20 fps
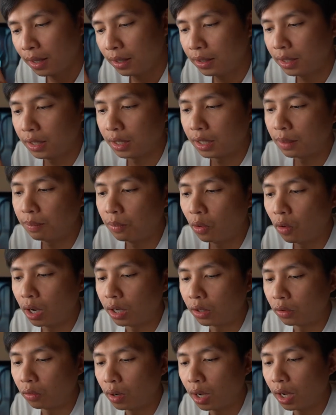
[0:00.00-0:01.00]
thì cái mô
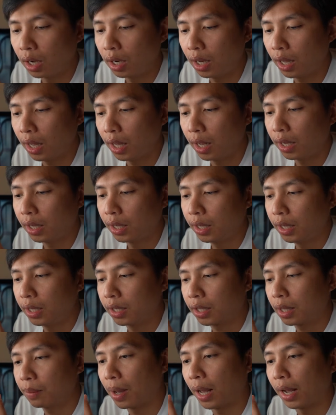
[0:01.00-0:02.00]
hình của họ là
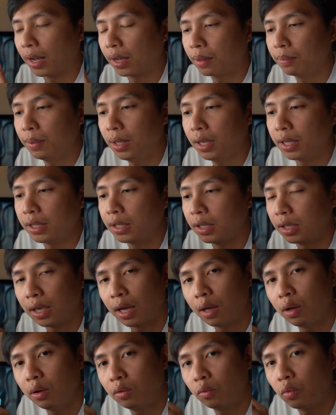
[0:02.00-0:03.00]
các bạn có biết là những
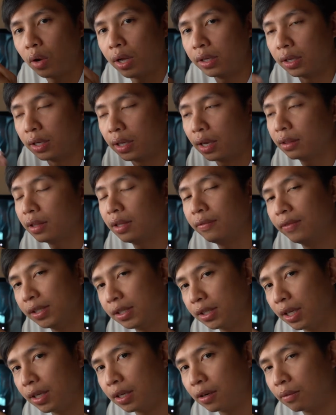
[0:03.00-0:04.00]
cái quay những cái
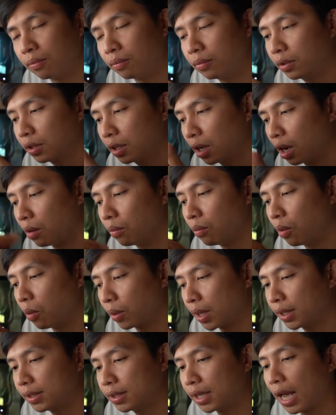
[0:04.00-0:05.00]
TVC không cần một
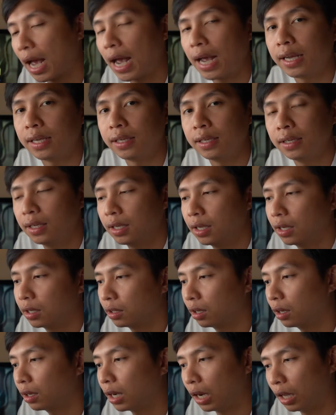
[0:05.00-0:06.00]
cái size
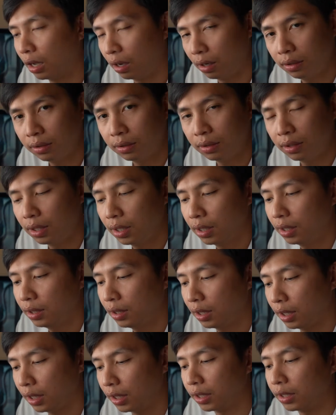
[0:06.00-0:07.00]
rất là lớn
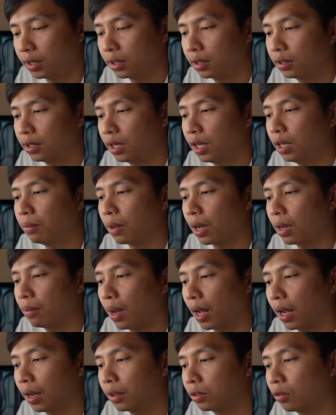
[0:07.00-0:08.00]
thì khi mà các
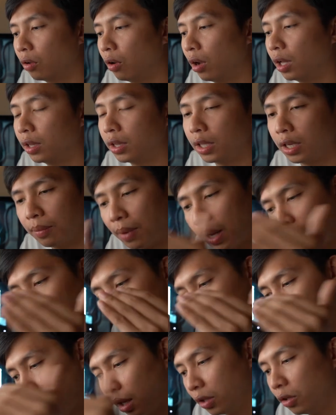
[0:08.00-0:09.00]
bạn thuê thì các bạn có
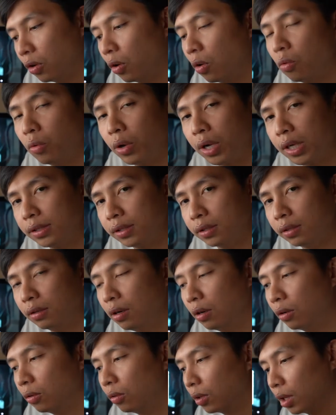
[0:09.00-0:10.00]
thể vô nguyên cái xưởng
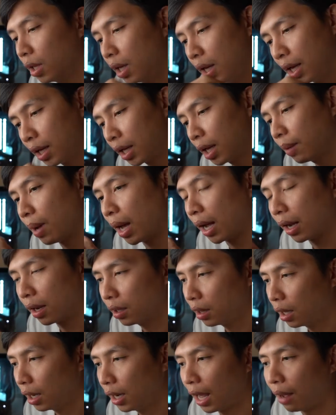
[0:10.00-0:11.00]
luôn các bạn có
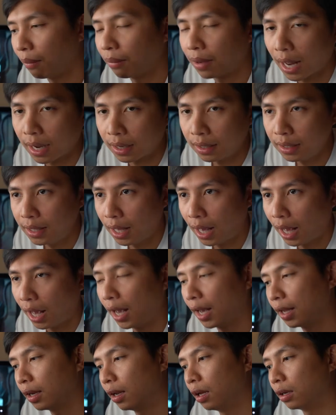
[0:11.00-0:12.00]
thể làm cảnh
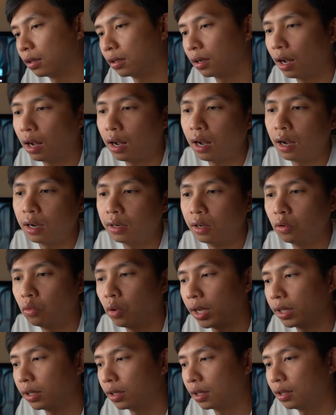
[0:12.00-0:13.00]
giả để co để
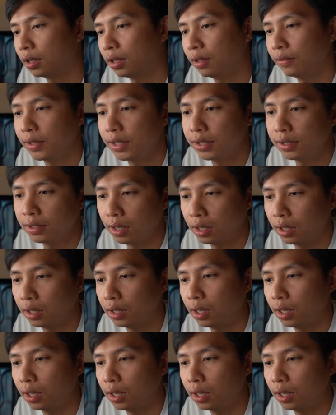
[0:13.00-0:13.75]
quay những cái tvc